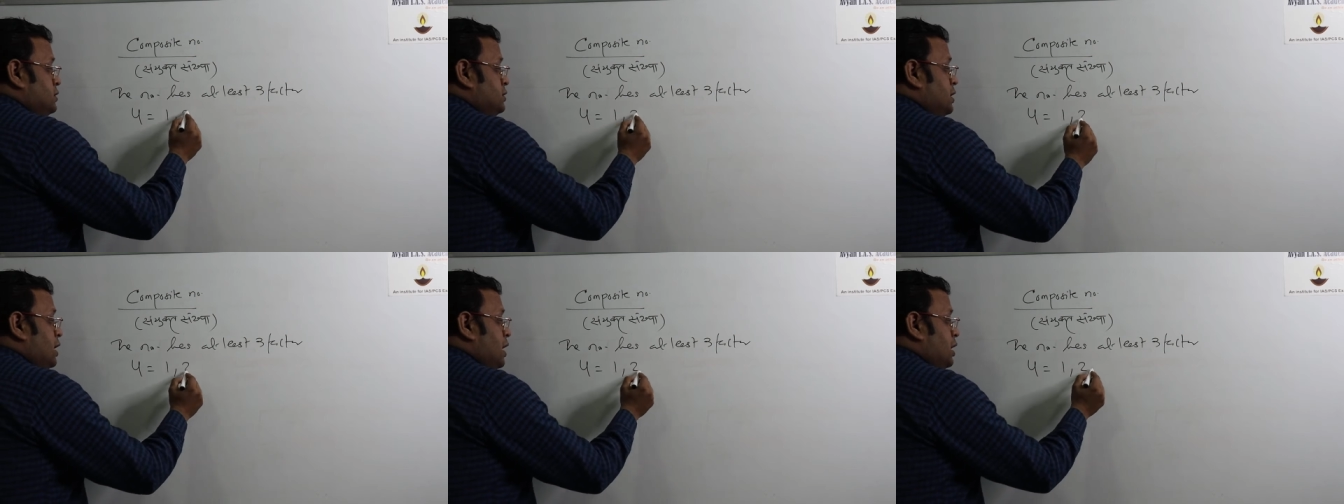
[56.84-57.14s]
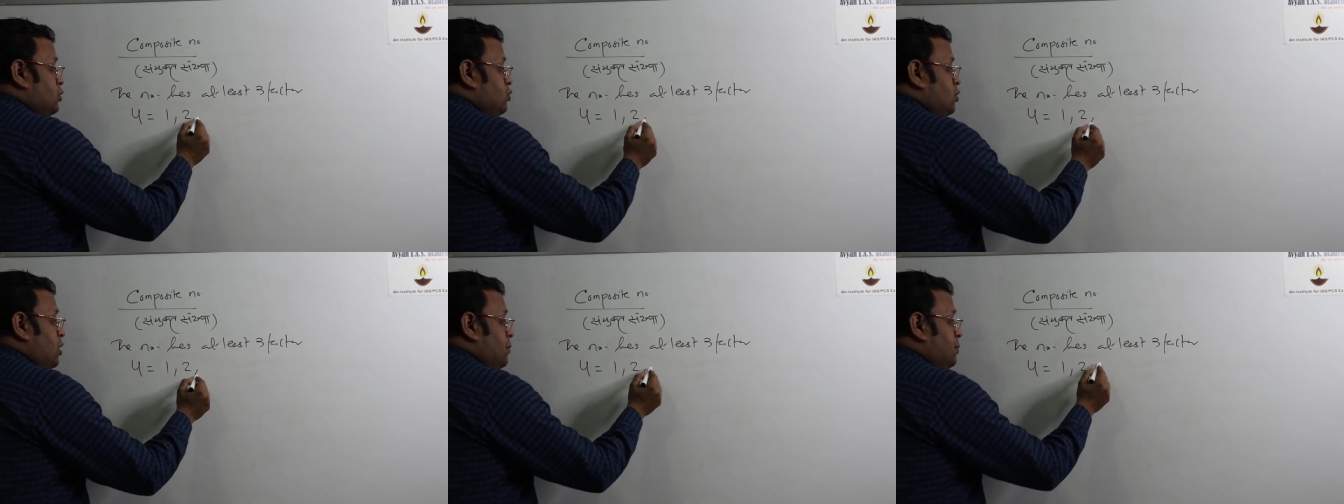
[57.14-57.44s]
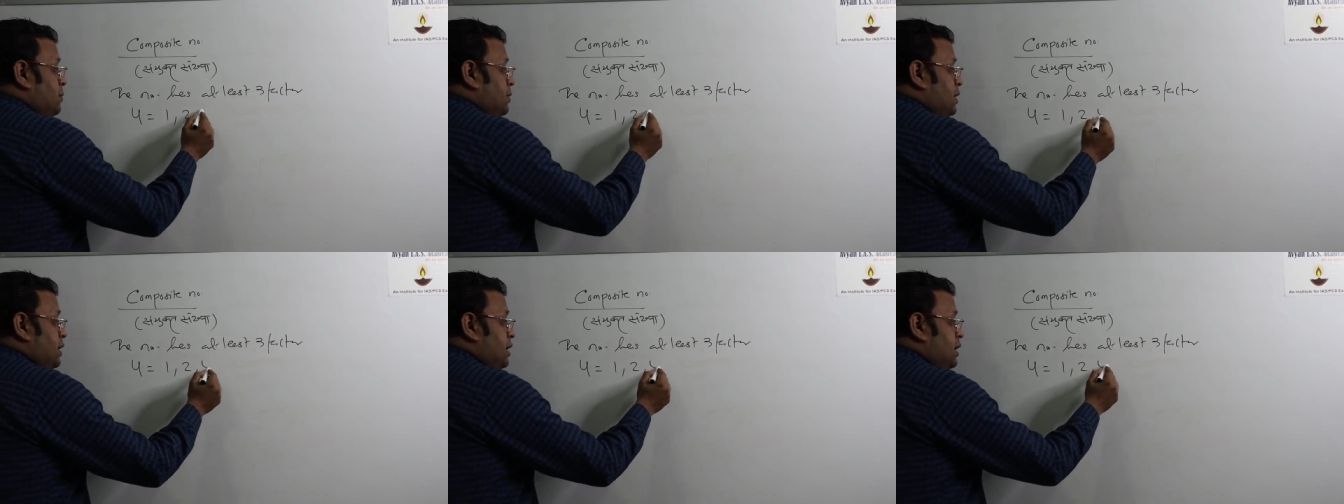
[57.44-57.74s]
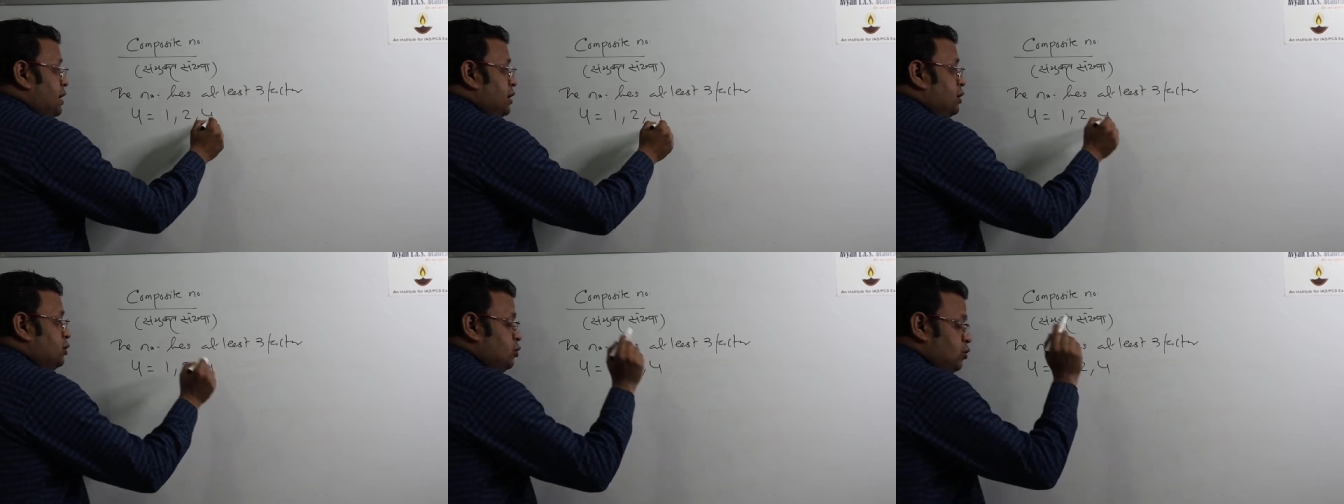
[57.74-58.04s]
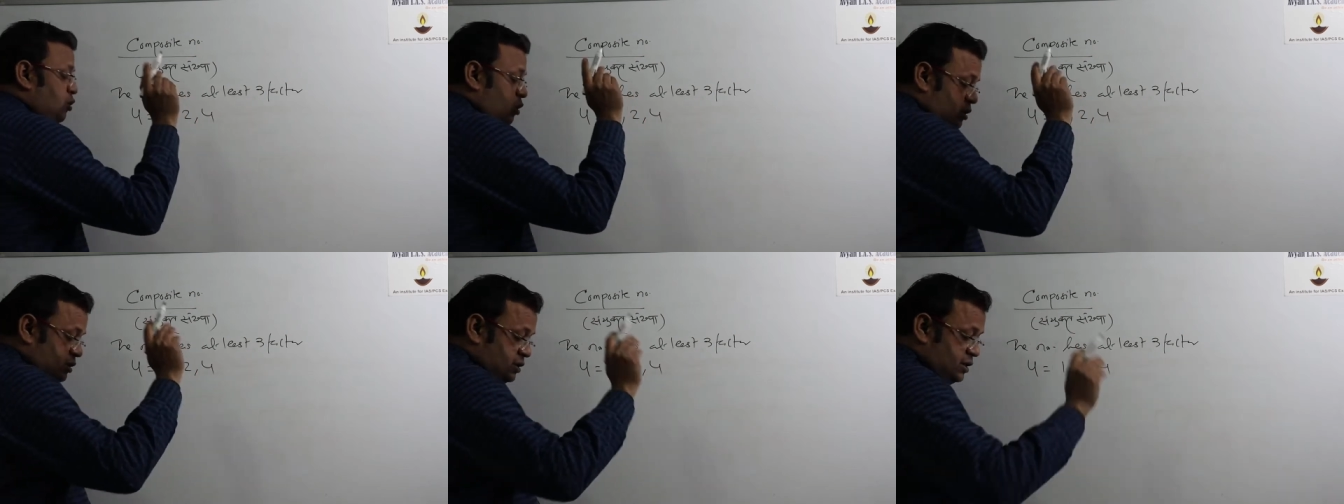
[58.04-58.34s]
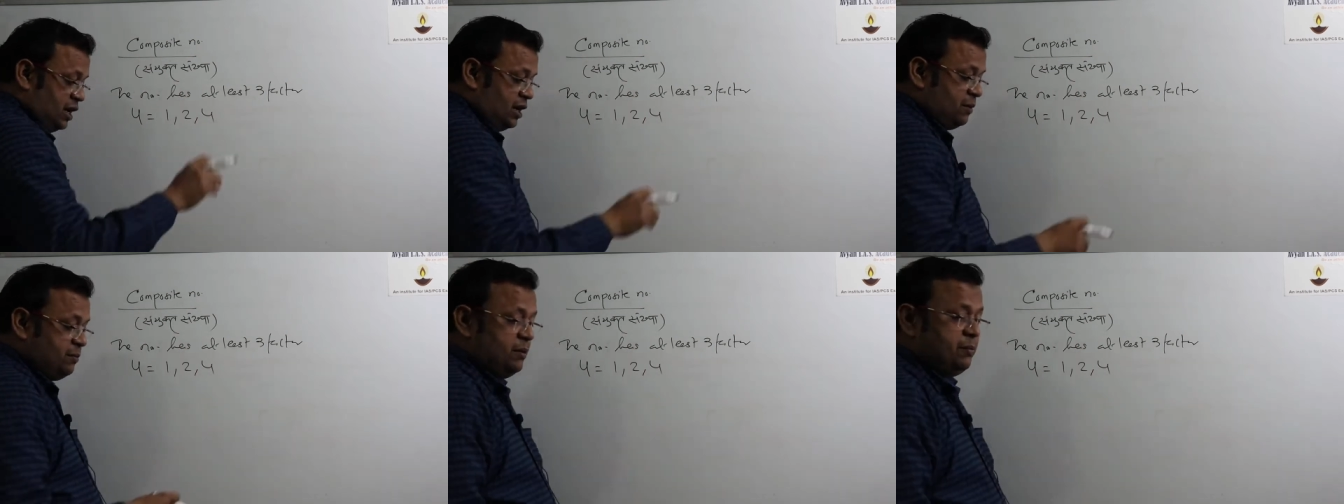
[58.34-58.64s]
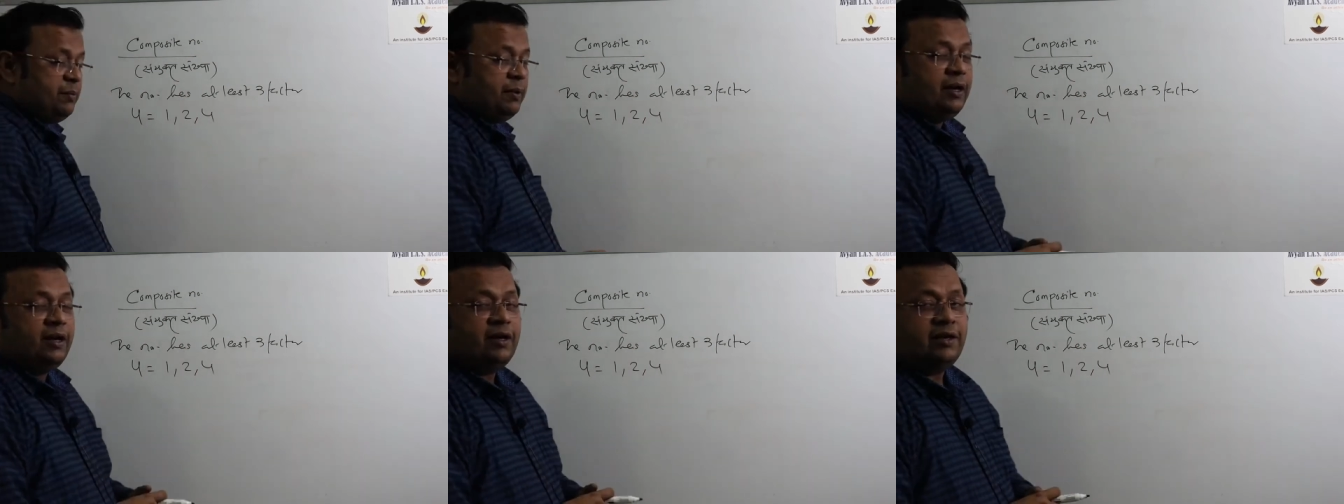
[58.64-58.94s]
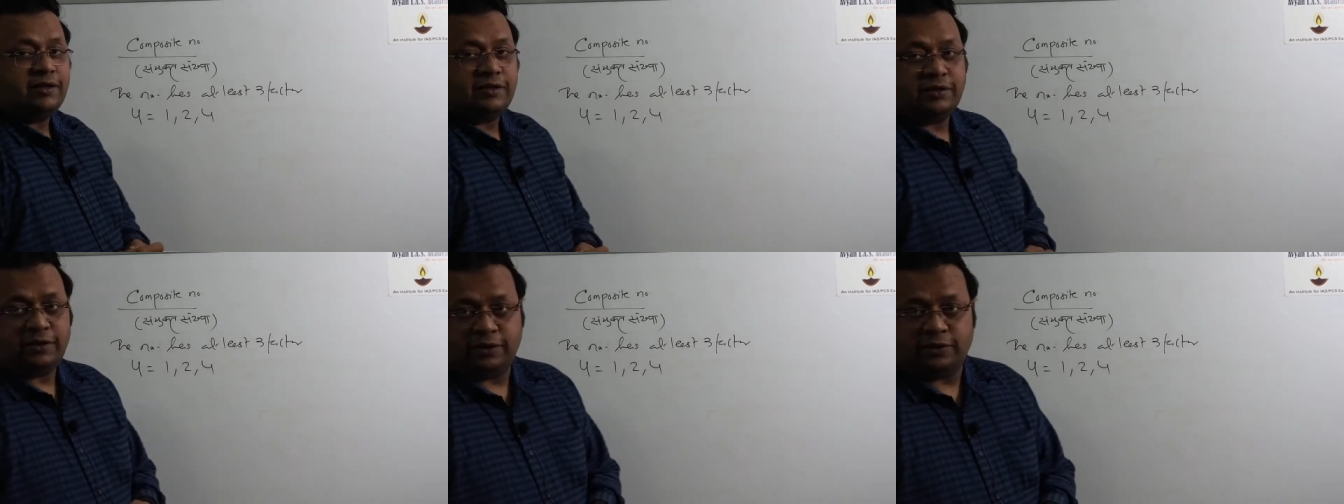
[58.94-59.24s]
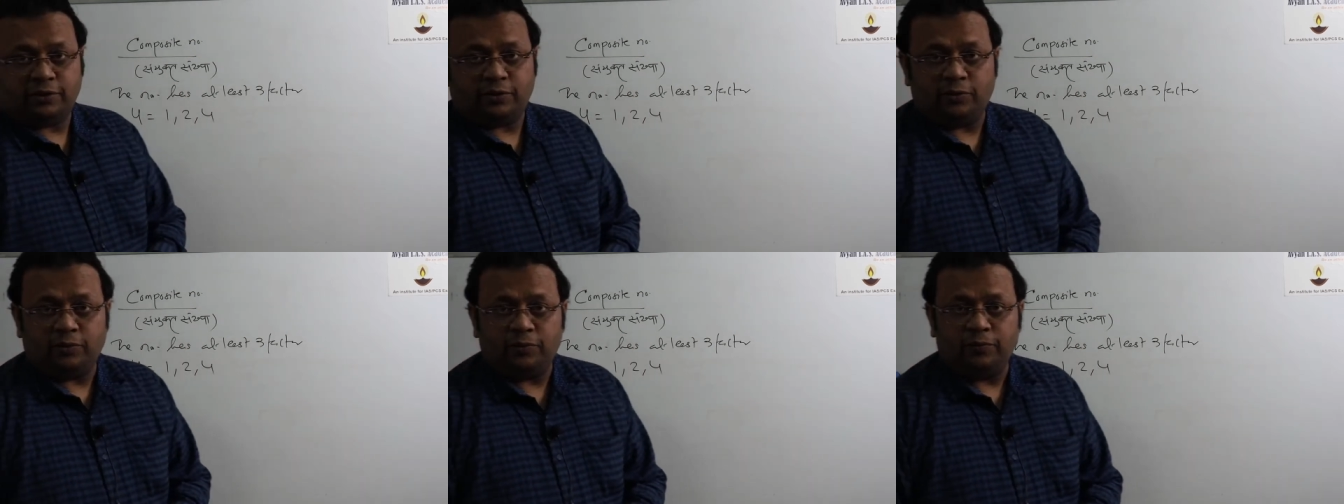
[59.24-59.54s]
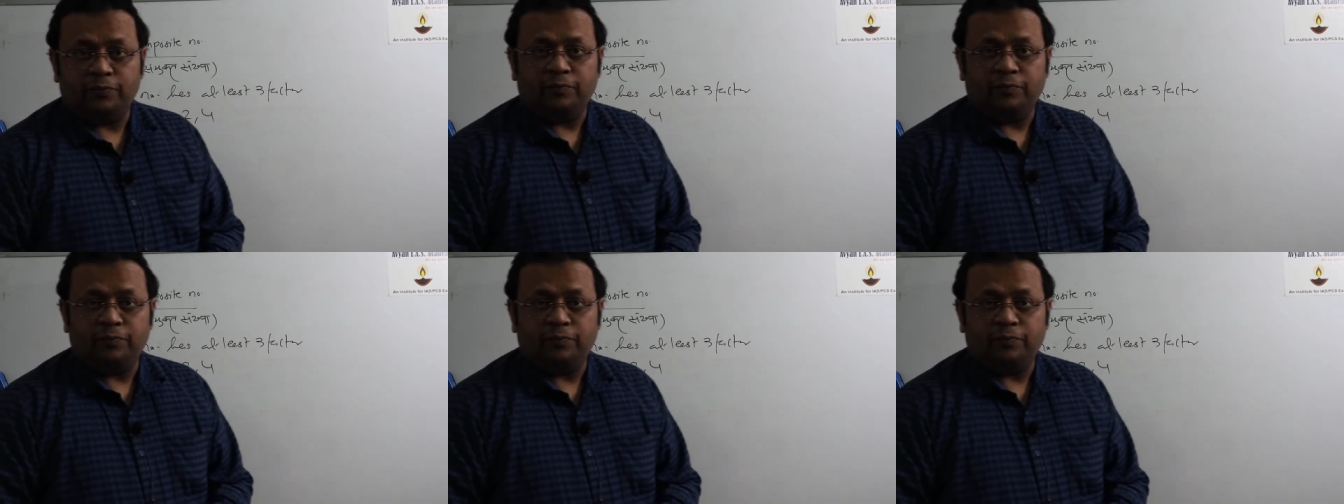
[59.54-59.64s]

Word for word: चार को आप एक दो और चार में ब्रेक कर सकते हो